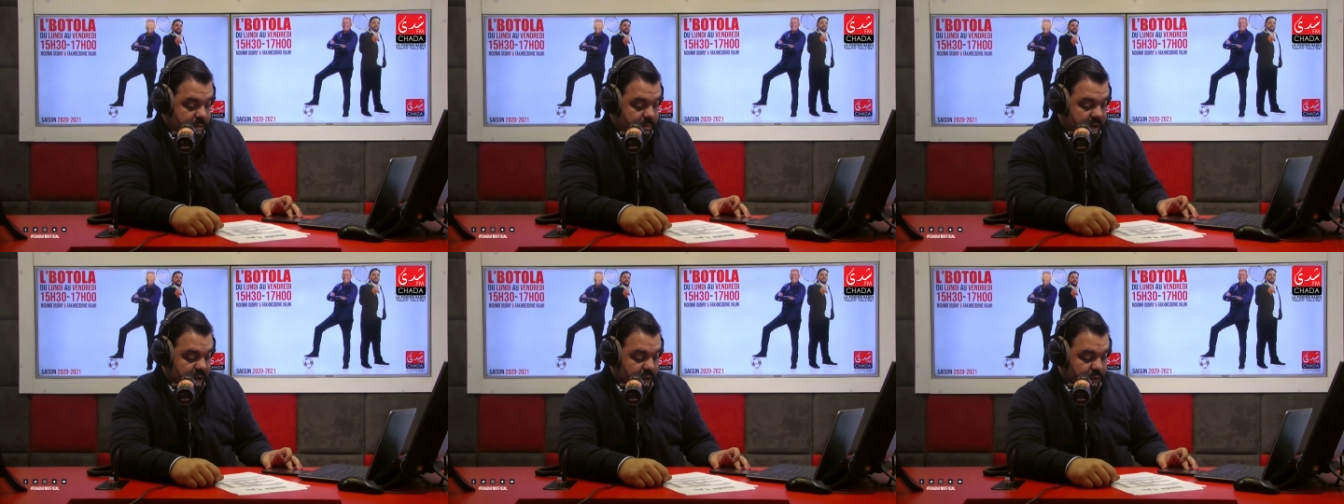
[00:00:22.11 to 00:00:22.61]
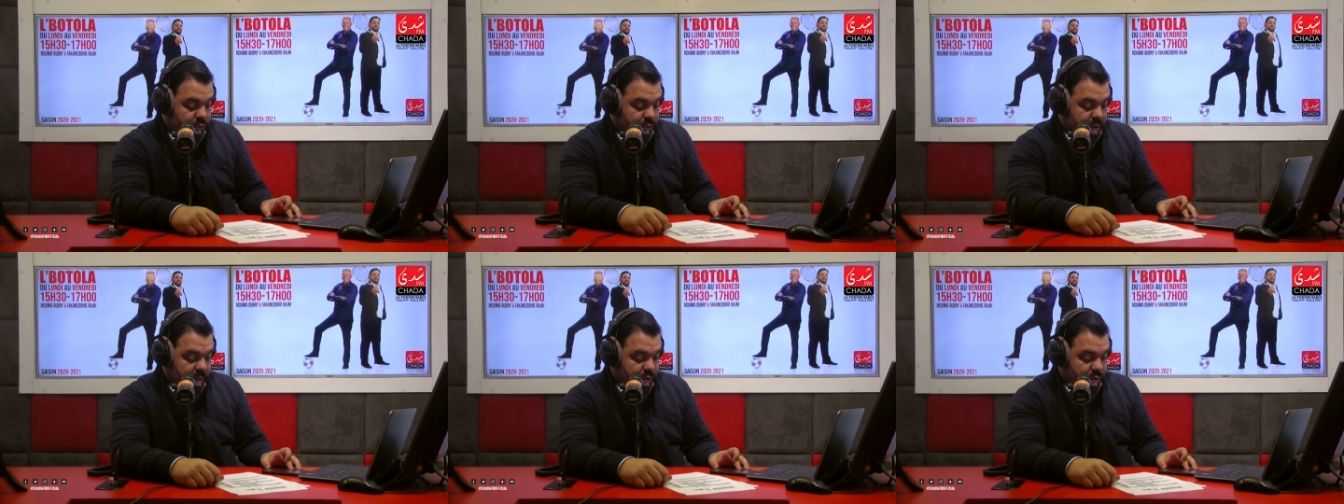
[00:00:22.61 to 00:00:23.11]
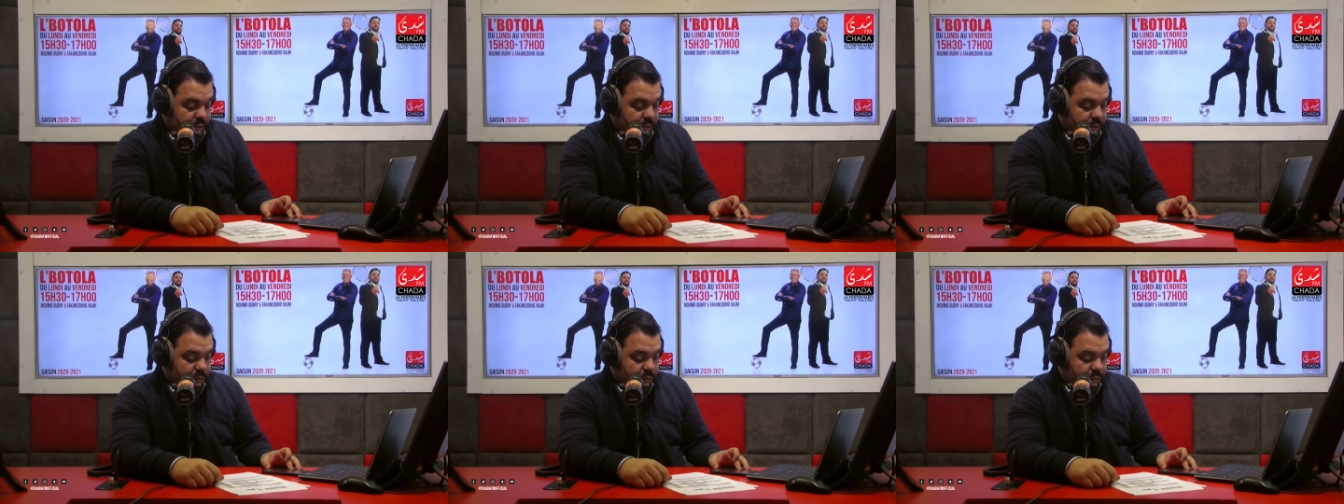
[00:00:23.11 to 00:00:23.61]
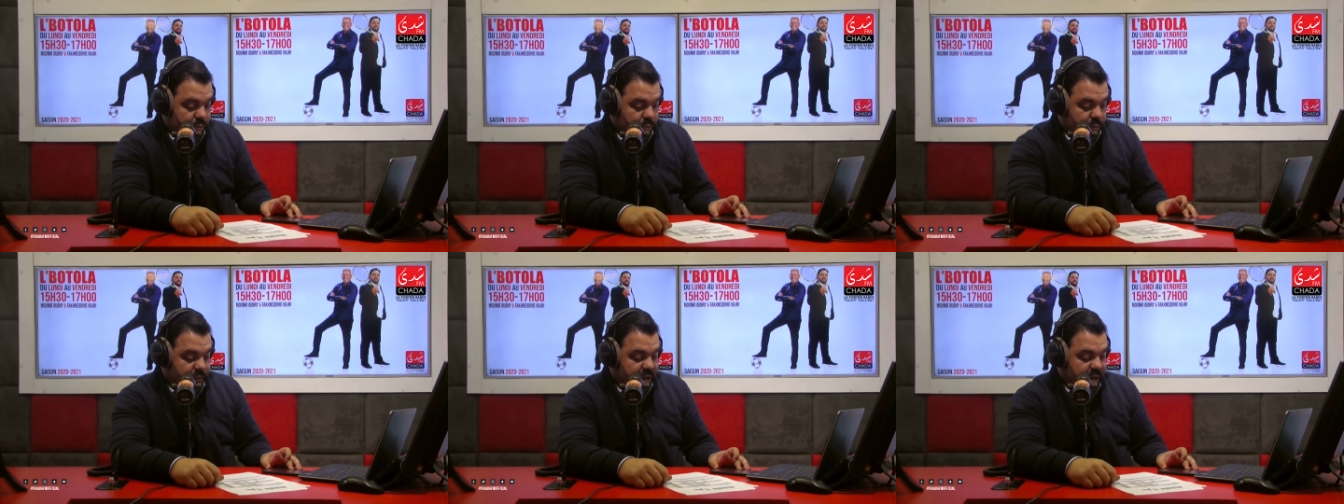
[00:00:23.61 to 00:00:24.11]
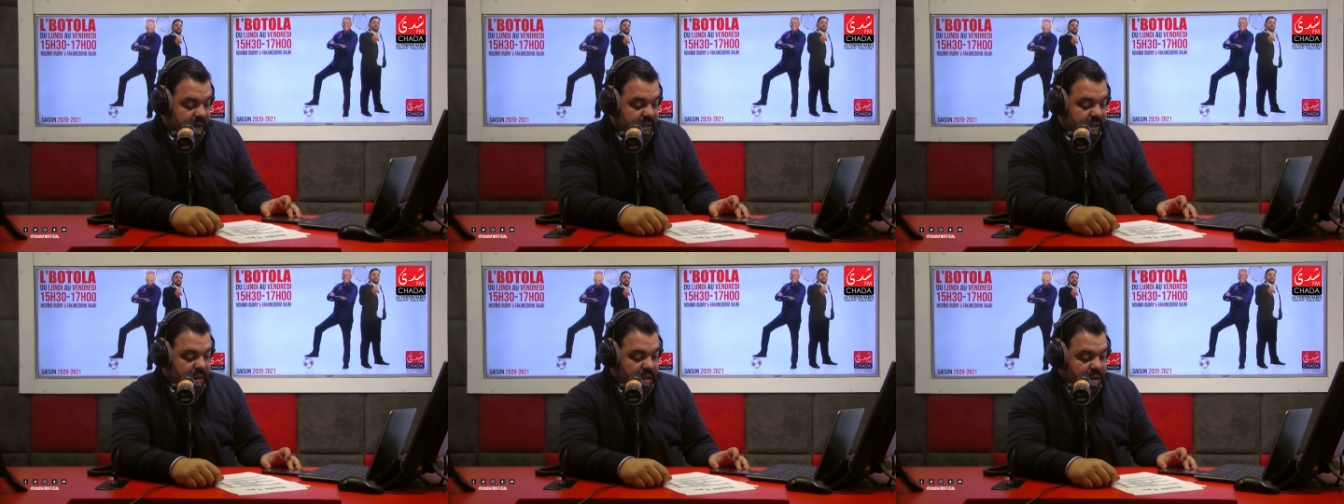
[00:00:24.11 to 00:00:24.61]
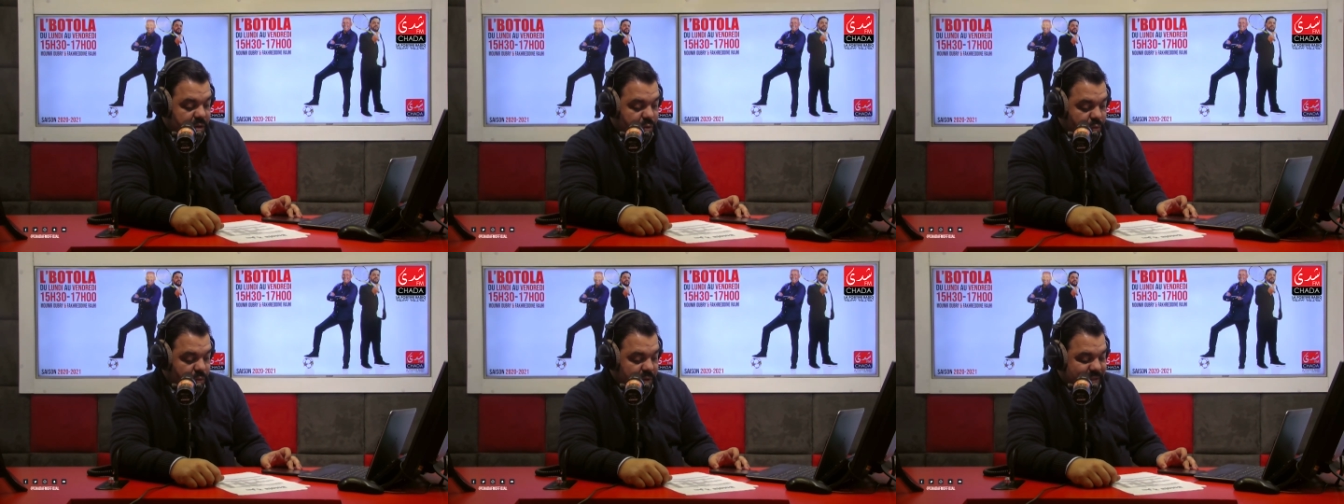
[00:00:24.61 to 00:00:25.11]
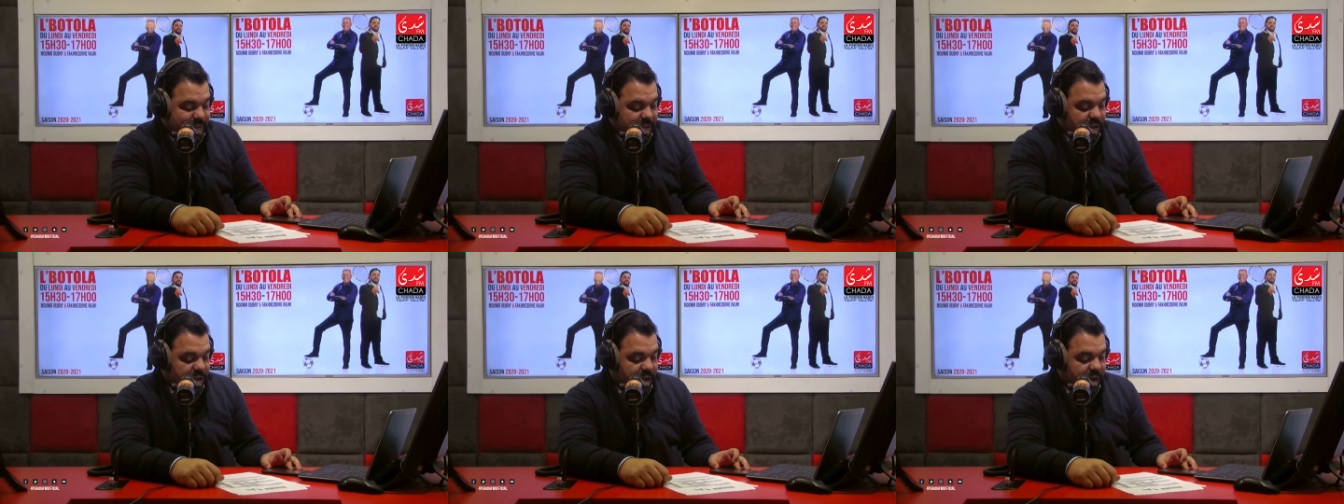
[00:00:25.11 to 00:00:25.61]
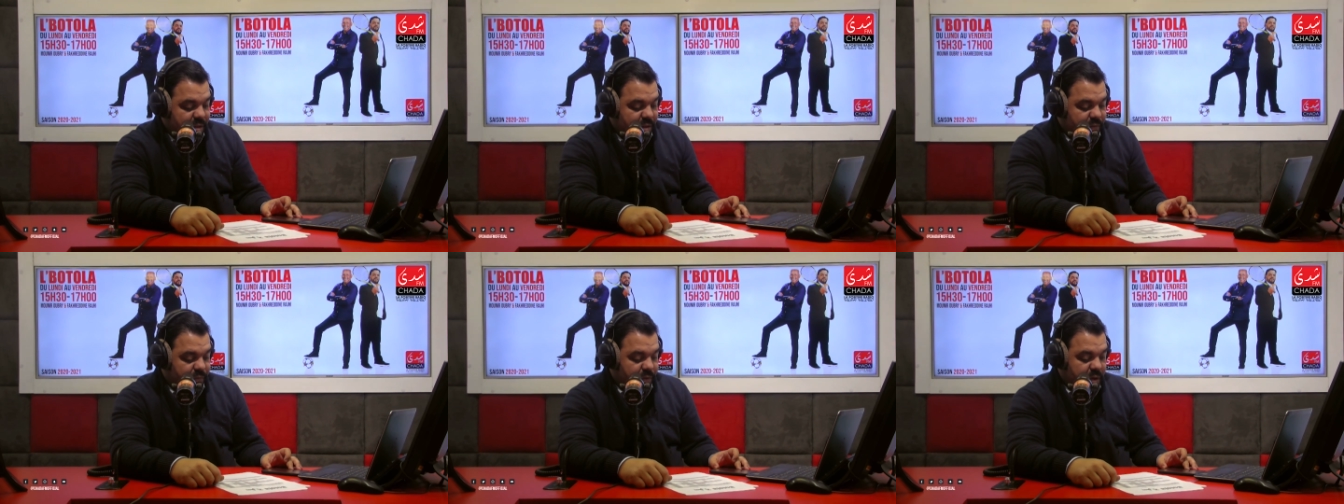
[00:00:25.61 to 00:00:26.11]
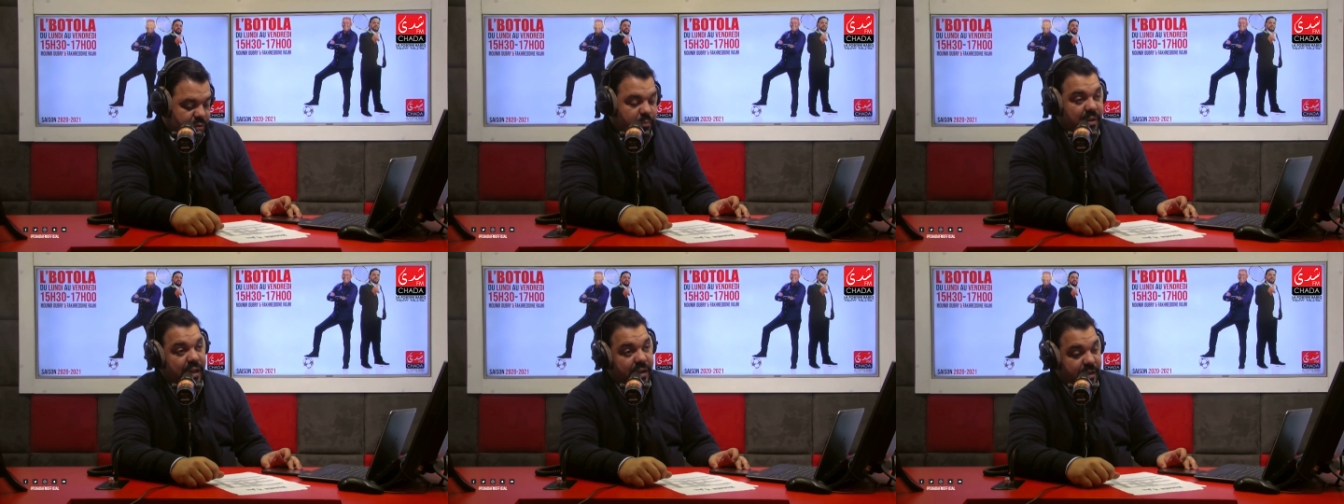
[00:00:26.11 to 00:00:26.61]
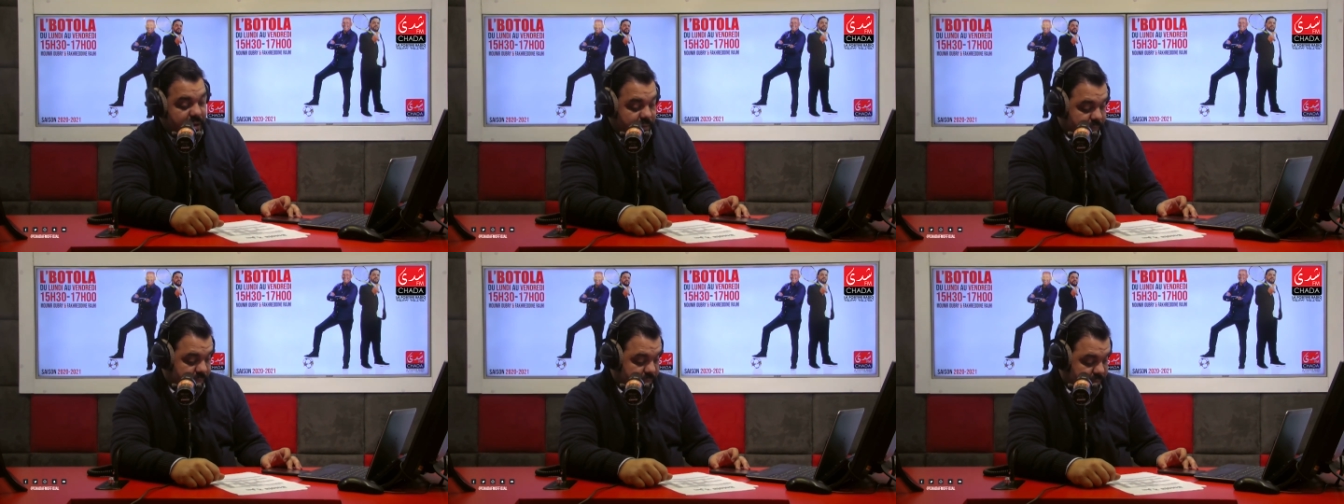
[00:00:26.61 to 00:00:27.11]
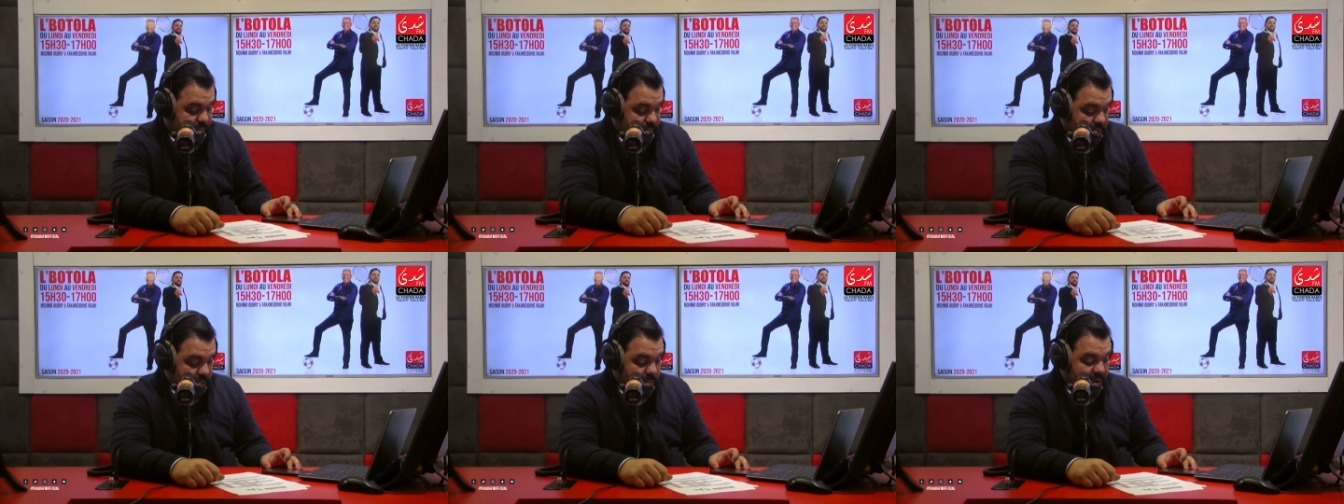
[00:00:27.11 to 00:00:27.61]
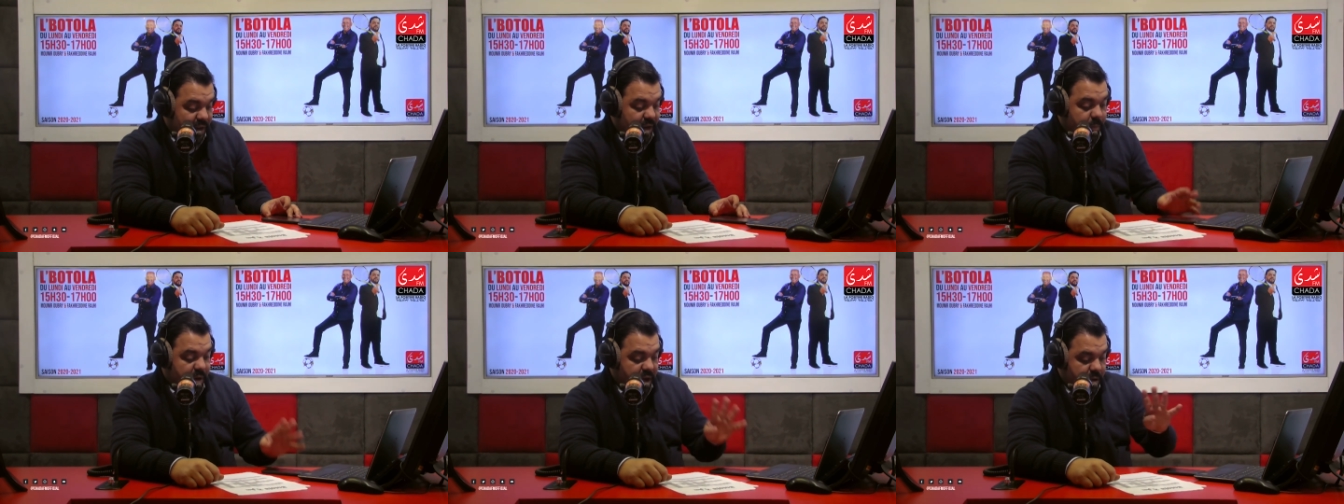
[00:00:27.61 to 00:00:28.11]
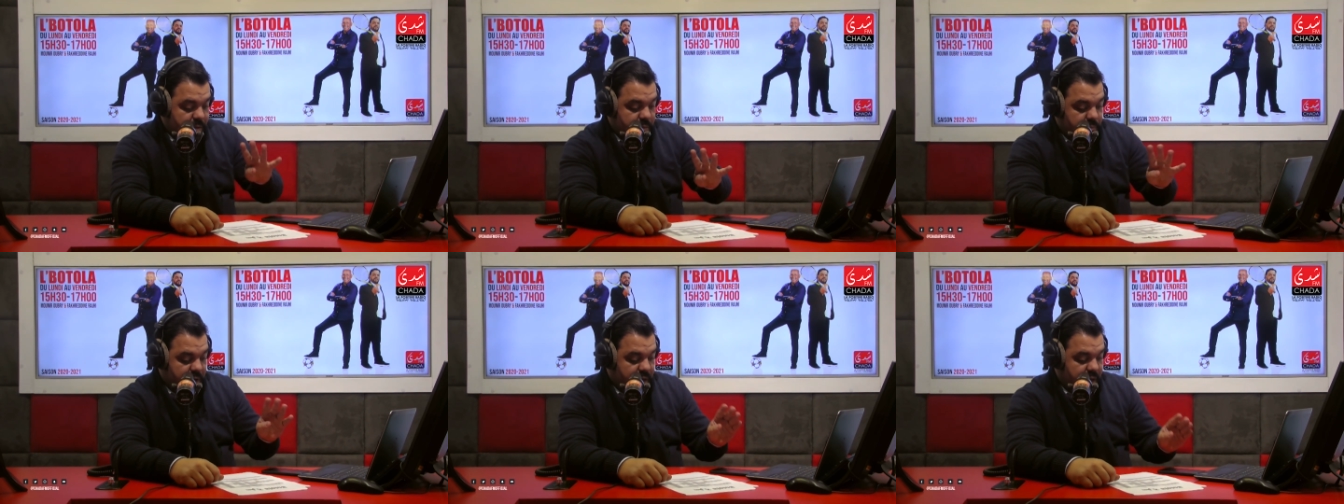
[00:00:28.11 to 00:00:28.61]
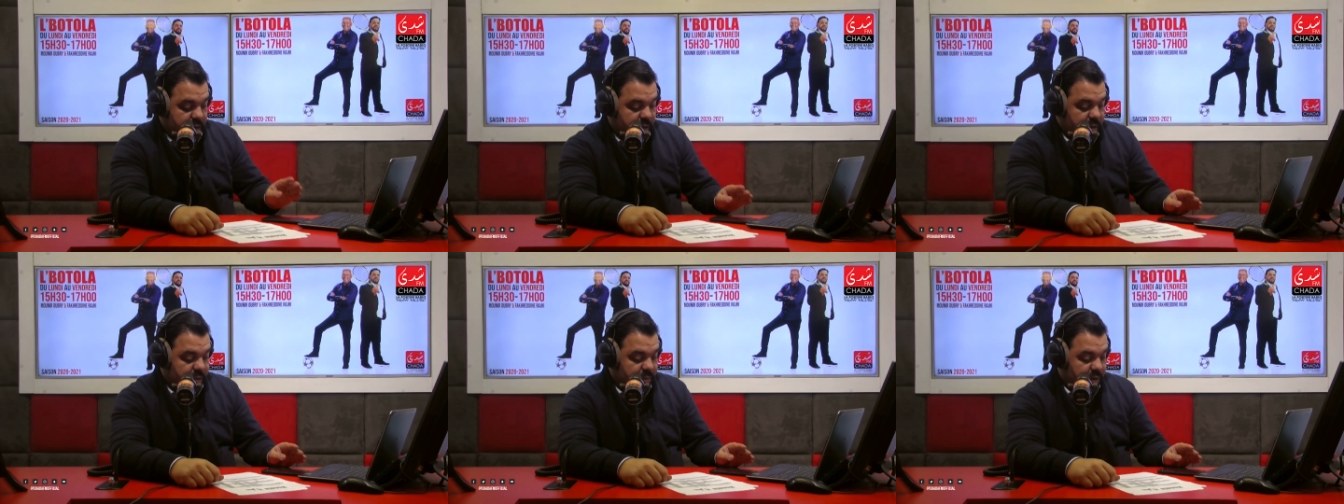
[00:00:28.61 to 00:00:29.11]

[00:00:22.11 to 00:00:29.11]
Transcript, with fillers: ماركا جوج ديال البيوت ورفع الرصيد ديالو ل 16 هدف في لاكوب دلاكاف من منها 4 مع نهضه